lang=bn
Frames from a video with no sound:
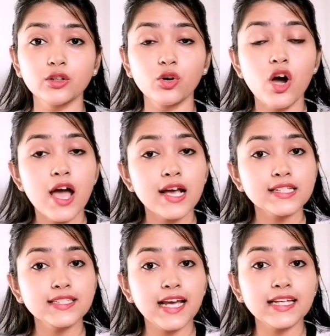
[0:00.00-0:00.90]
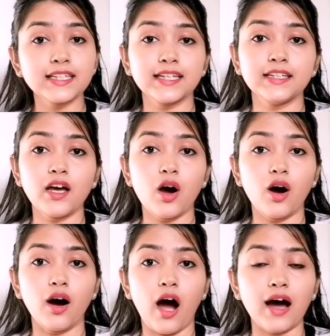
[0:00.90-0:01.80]
ছিল সেই দিন
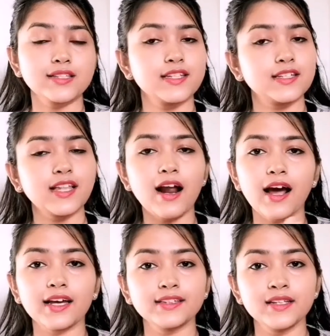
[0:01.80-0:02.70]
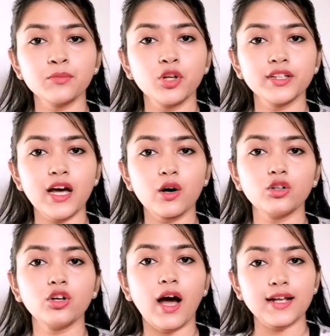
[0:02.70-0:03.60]
তার আগের দিন বলে দেওয়া
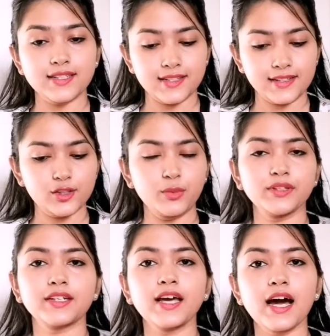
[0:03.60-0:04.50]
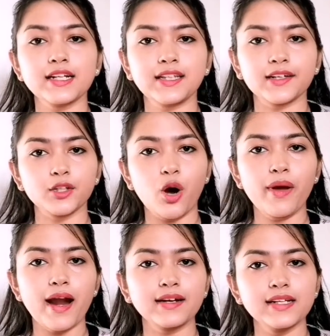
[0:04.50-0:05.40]
হলো আজ থেকে তোমাদেরকে এখানে থাকতে
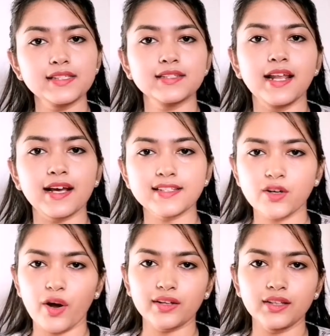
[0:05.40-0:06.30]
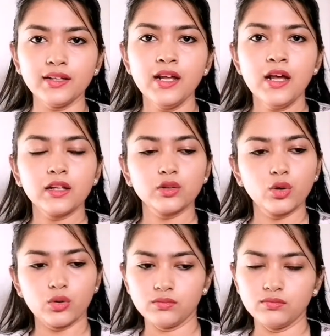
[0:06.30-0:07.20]
হবে অ্যাটলিস্ট নেক্সট কয়েকদিন
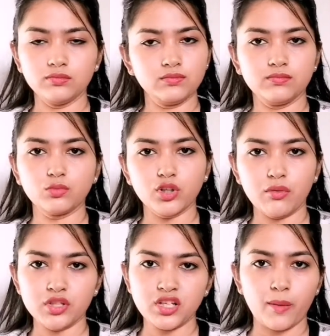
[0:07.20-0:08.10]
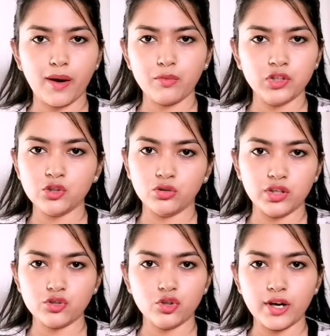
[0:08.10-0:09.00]
তো মোটামুটি কাপড় নিয়ে
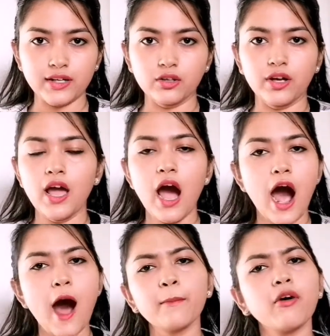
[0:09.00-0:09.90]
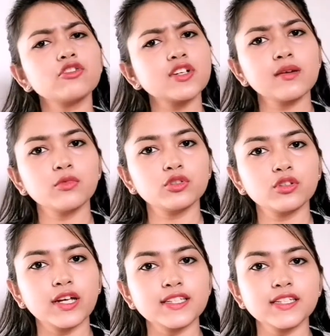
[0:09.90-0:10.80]
চলে এসেও রেডি হয়ে আমরাও সেই
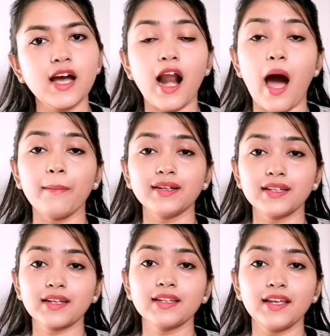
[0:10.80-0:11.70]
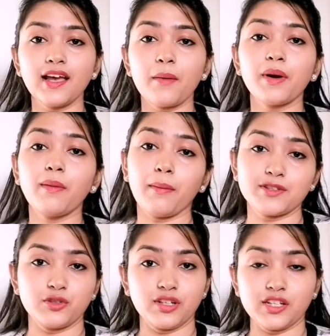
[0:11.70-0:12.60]
মতো গেছি আর আমাদেরকে দিয়ে আমার
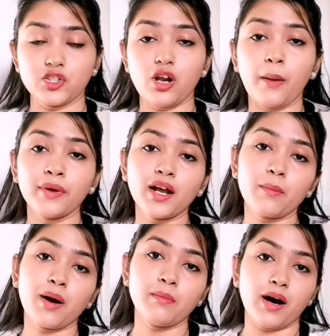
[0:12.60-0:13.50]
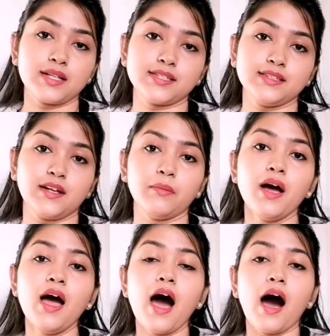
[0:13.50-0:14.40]
বাবা চলে গেছিলো আমি আর আমার মা ছিলাম
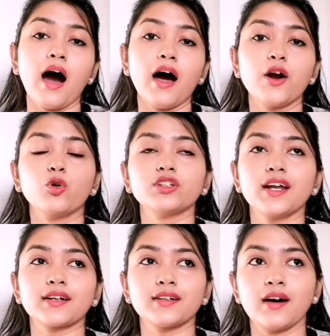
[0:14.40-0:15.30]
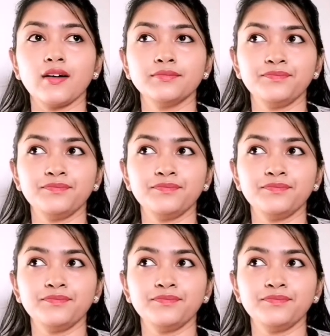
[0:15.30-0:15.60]
আর ওদের একটা